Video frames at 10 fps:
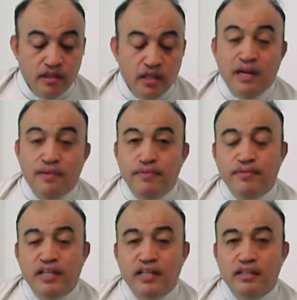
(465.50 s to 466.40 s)
en
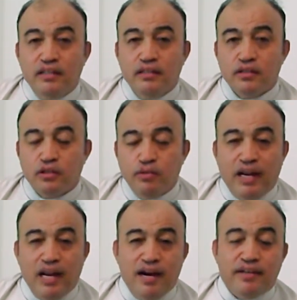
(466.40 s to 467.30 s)
vivir su
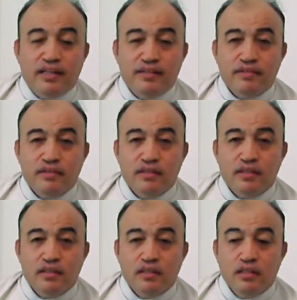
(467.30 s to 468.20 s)
palabra,
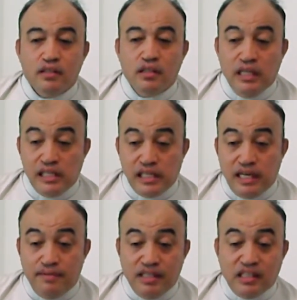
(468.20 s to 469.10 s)
en
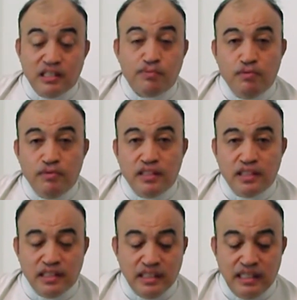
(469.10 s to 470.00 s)
reclamar esas
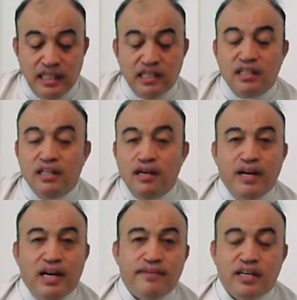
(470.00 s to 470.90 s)
promesas que se dan a través de la
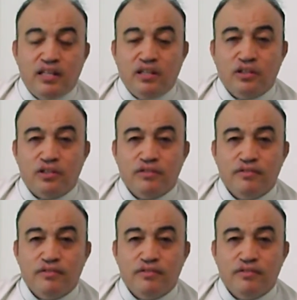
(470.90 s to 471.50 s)
palabra de Dios